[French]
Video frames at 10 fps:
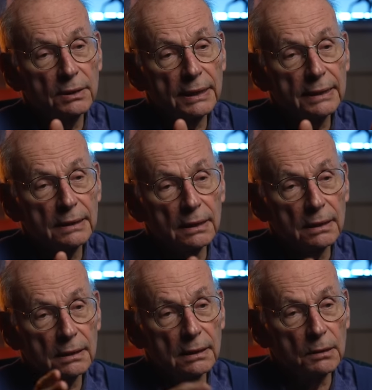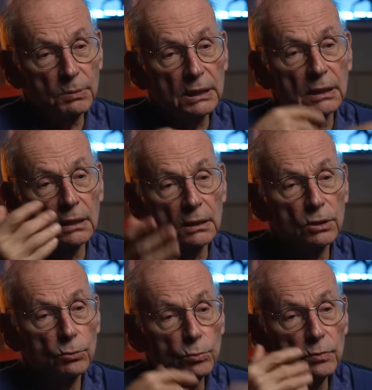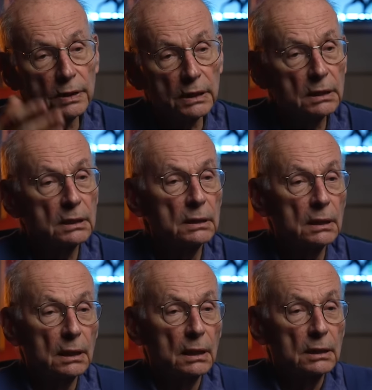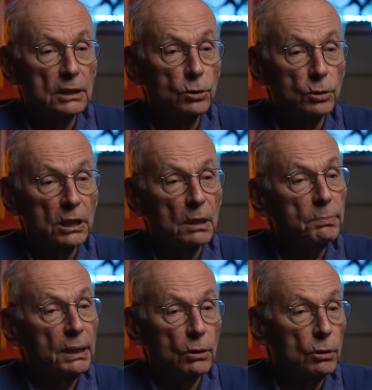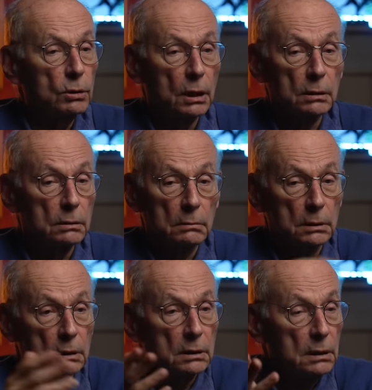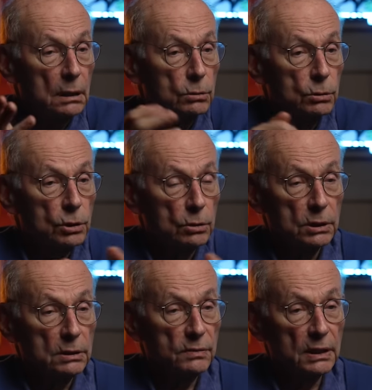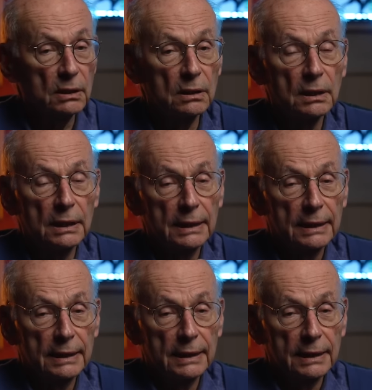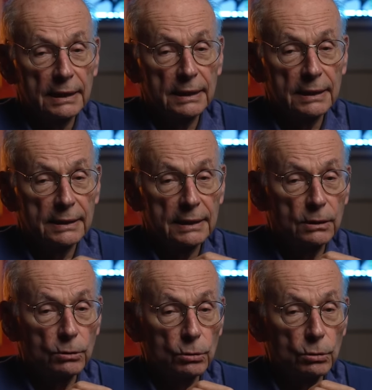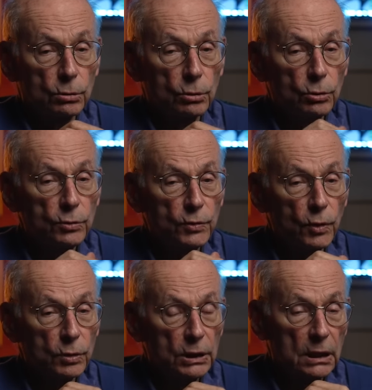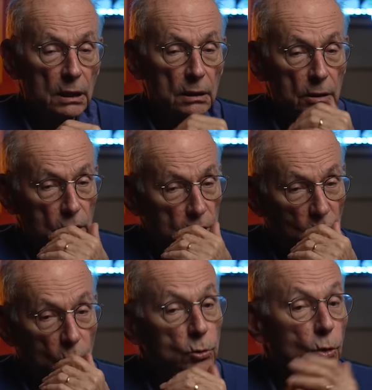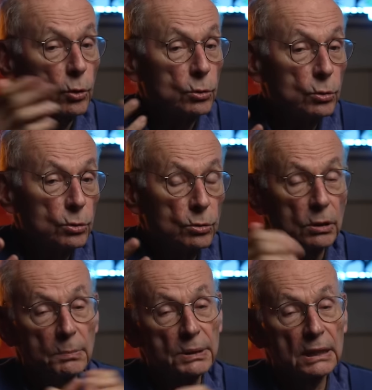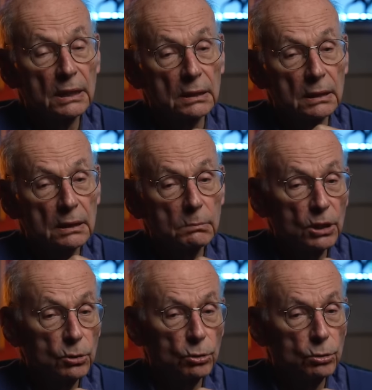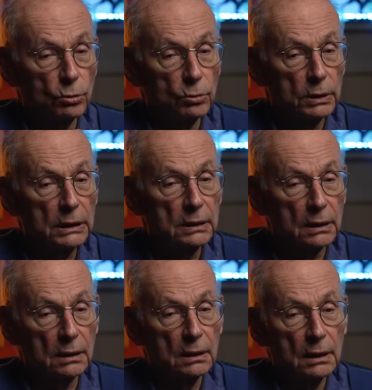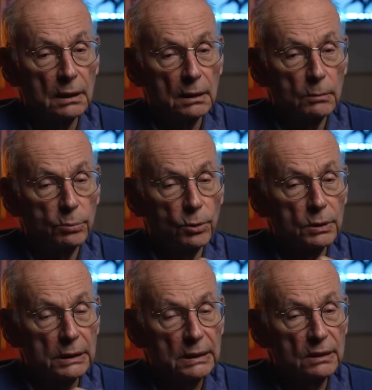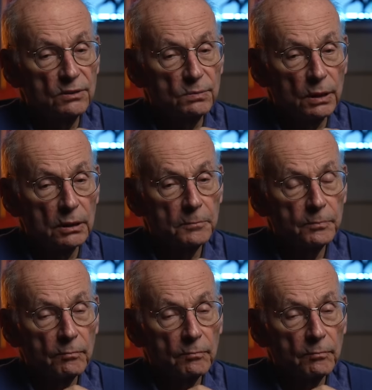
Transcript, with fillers: sectaires. C'était des psychanalystes ouverts qui donnaient la parole à, à des tas de gens différents. Et cette euh, euphorie-là, les trente glorieuses de la psychiatrie, ben, ils se sont éteints progressivement.